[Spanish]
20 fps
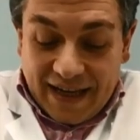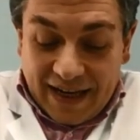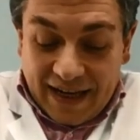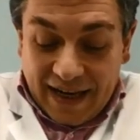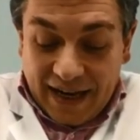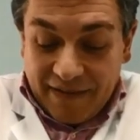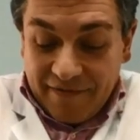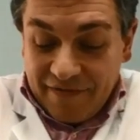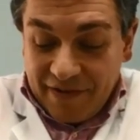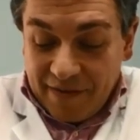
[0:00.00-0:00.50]

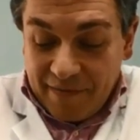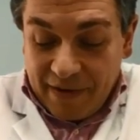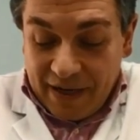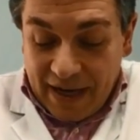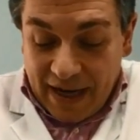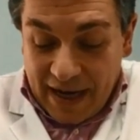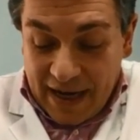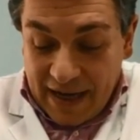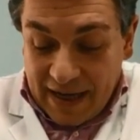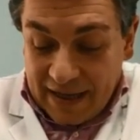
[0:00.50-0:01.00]
La
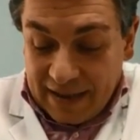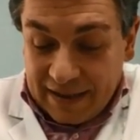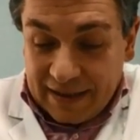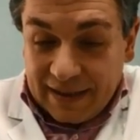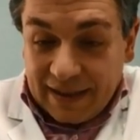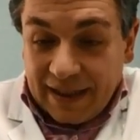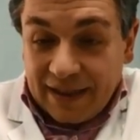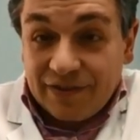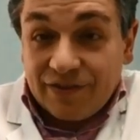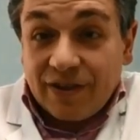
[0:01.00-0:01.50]
enfermera
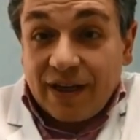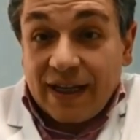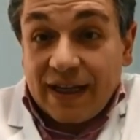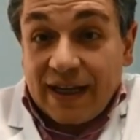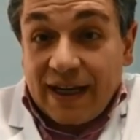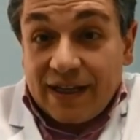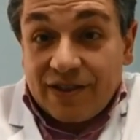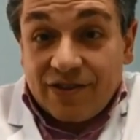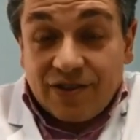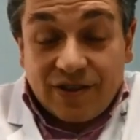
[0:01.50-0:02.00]
gestora de
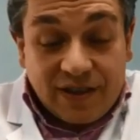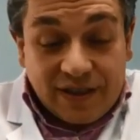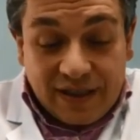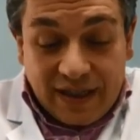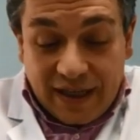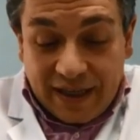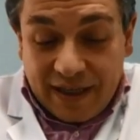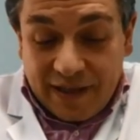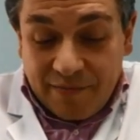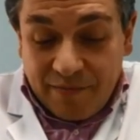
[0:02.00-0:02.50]
casos en
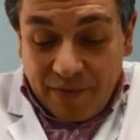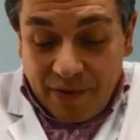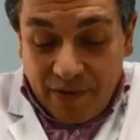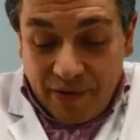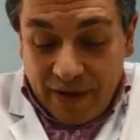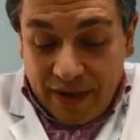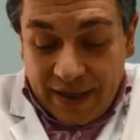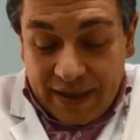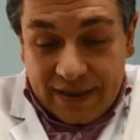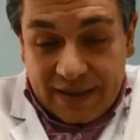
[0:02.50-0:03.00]
el
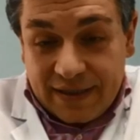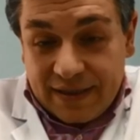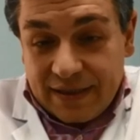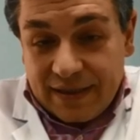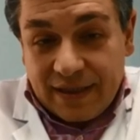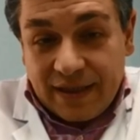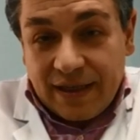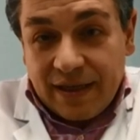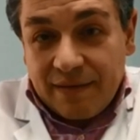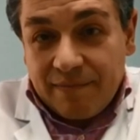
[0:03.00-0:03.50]
equipo
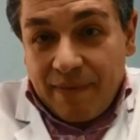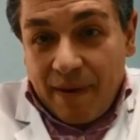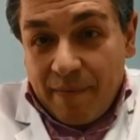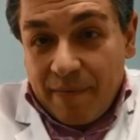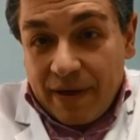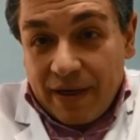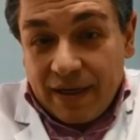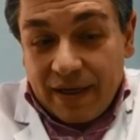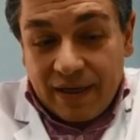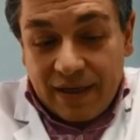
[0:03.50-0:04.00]
es el
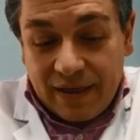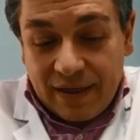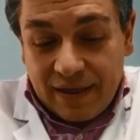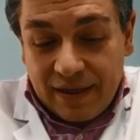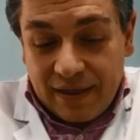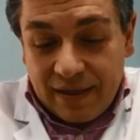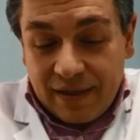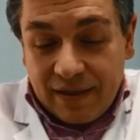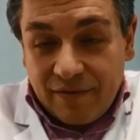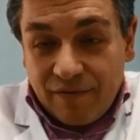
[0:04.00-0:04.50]

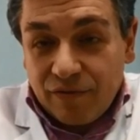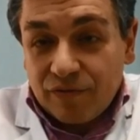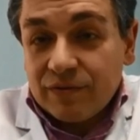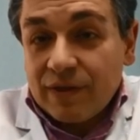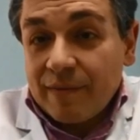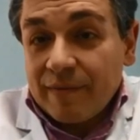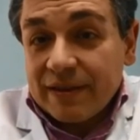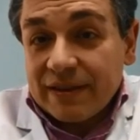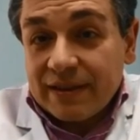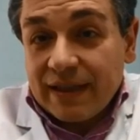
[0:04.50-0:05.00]
papel
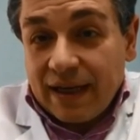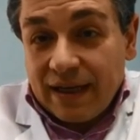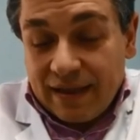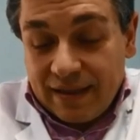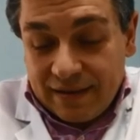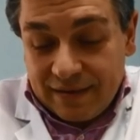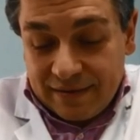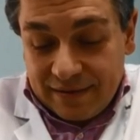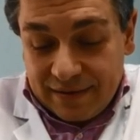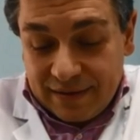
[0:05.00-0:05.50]
fundamental.
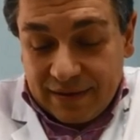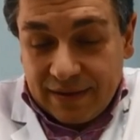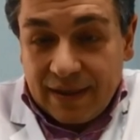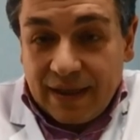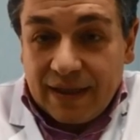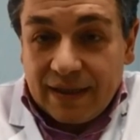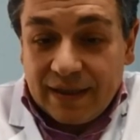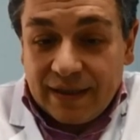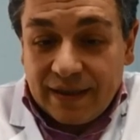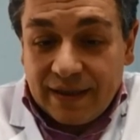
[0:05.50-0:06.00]

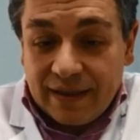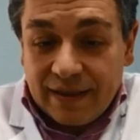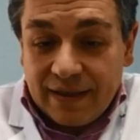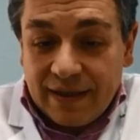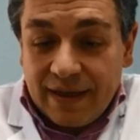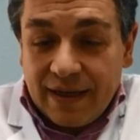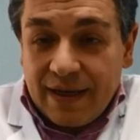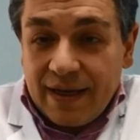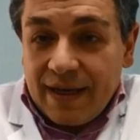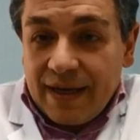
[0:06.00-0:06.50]
Eh,
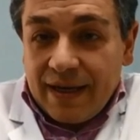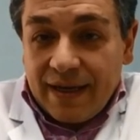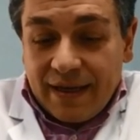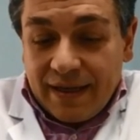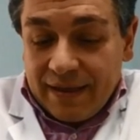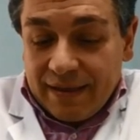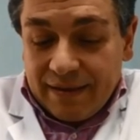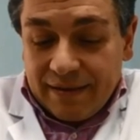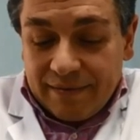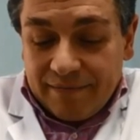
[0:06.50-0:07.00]

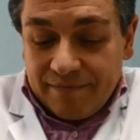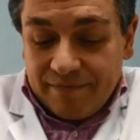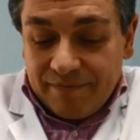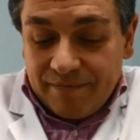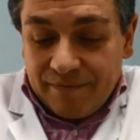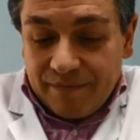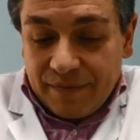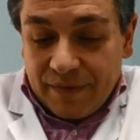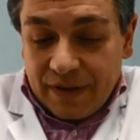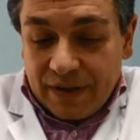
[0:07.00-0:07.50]

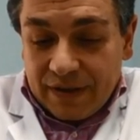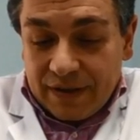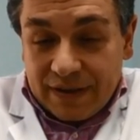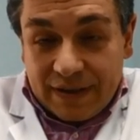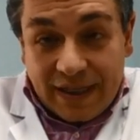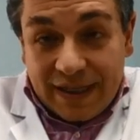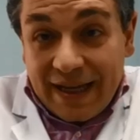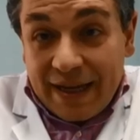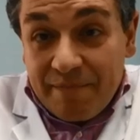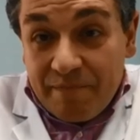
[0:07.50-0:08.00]
em,
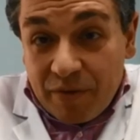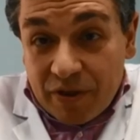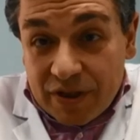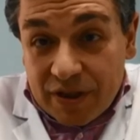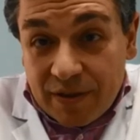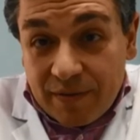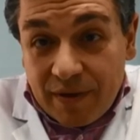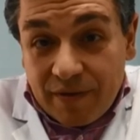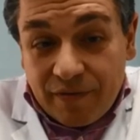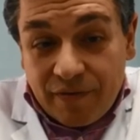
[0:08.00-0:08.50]
sería
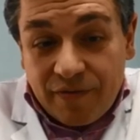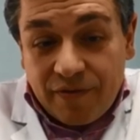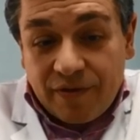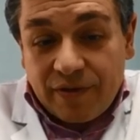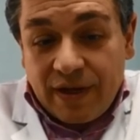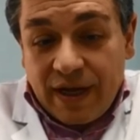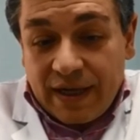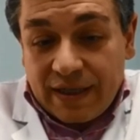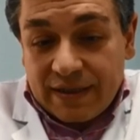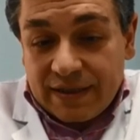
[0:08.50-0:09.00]
imposible
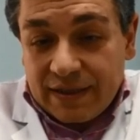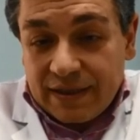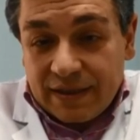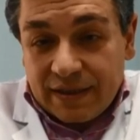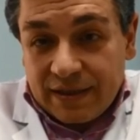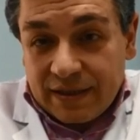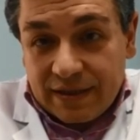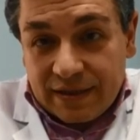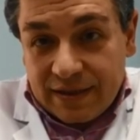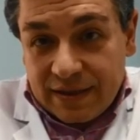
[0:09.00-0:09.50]
funcionar
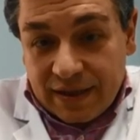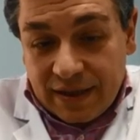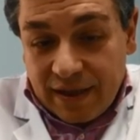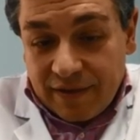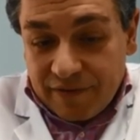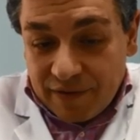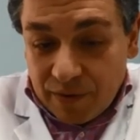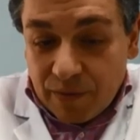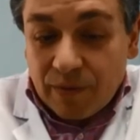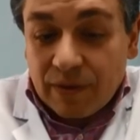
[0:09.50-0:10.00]
sin, la
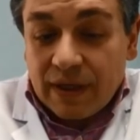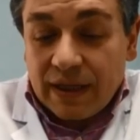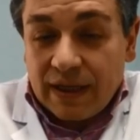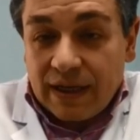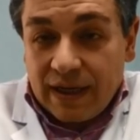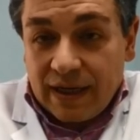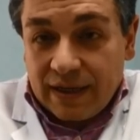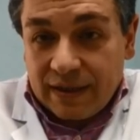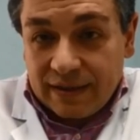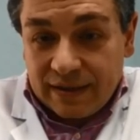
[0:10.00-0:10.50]
figura
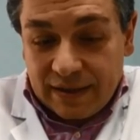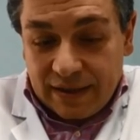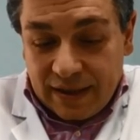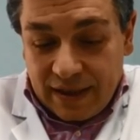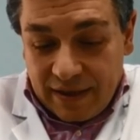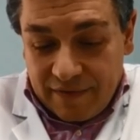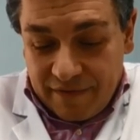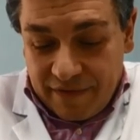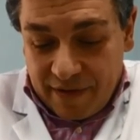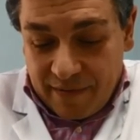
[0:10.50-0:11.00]
de
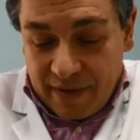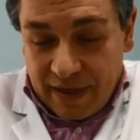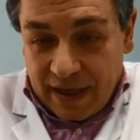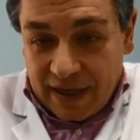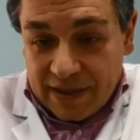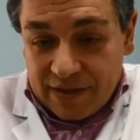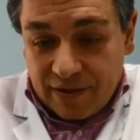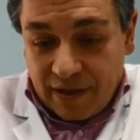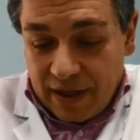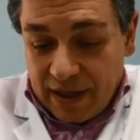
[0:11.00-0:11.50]
la, enfermera
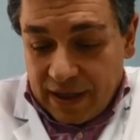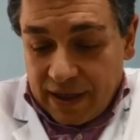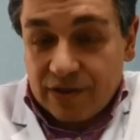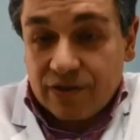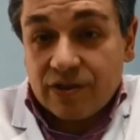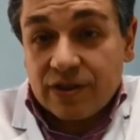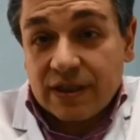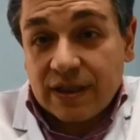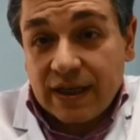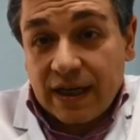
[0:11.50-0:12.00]
gestora de
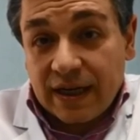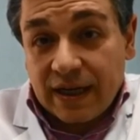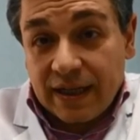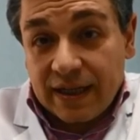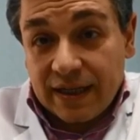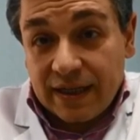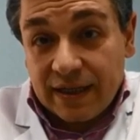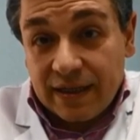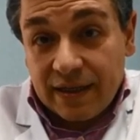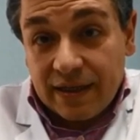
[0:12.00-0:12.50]
casos. Se encarga
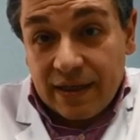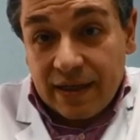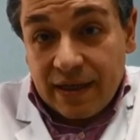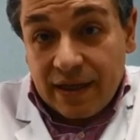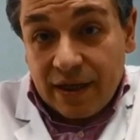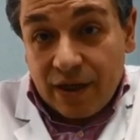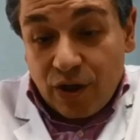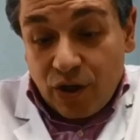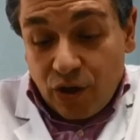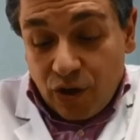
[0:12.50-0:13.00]
de
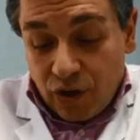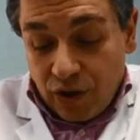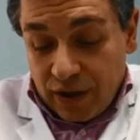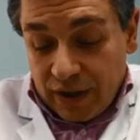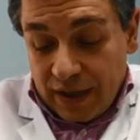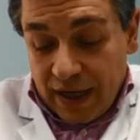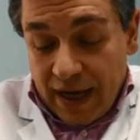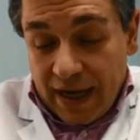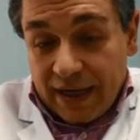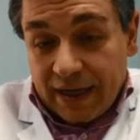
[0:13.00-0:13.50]

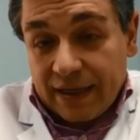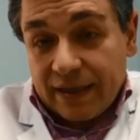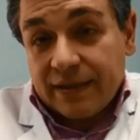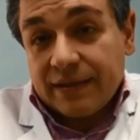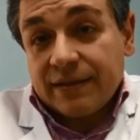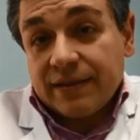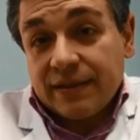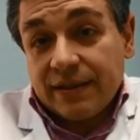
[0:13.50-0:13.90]
coordinar